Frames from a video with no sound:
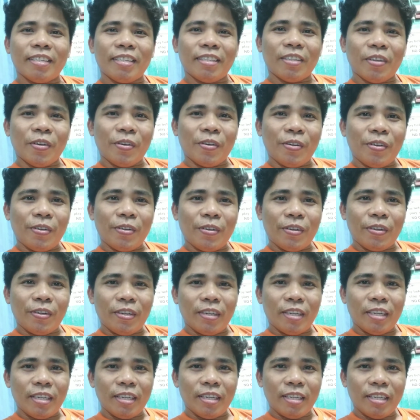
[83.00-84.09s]
So,
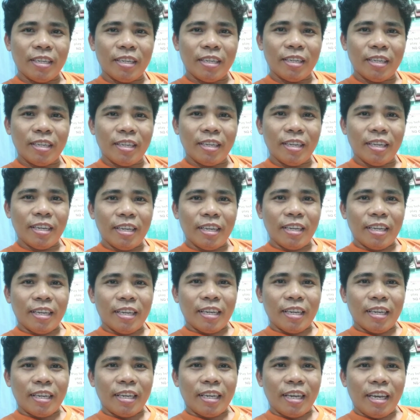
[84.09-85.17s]

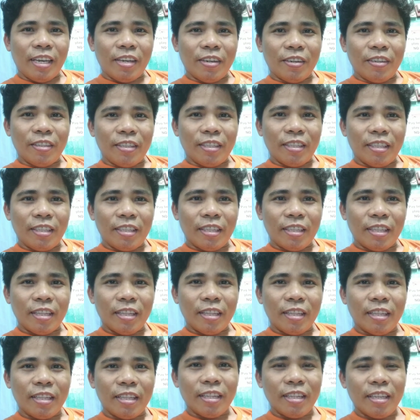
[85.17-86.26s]
Ayan.
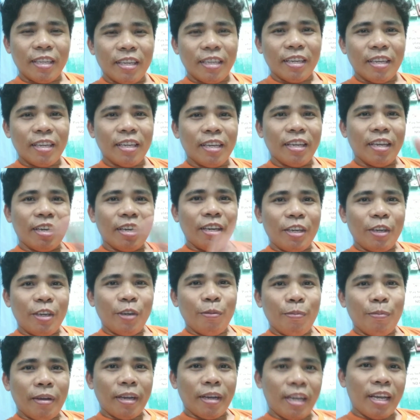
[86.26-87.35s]

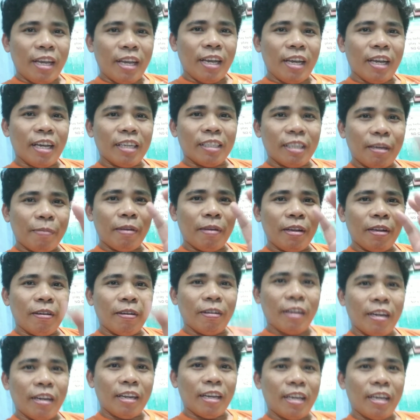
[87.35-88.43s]
Yung mga kasamaan ko
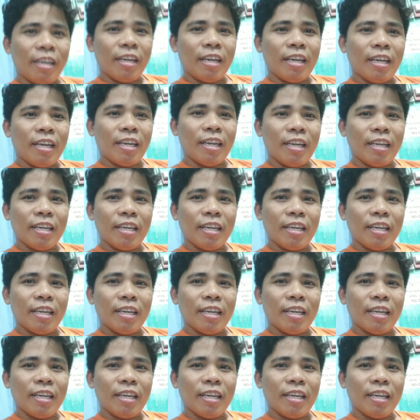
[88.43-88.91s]
rin na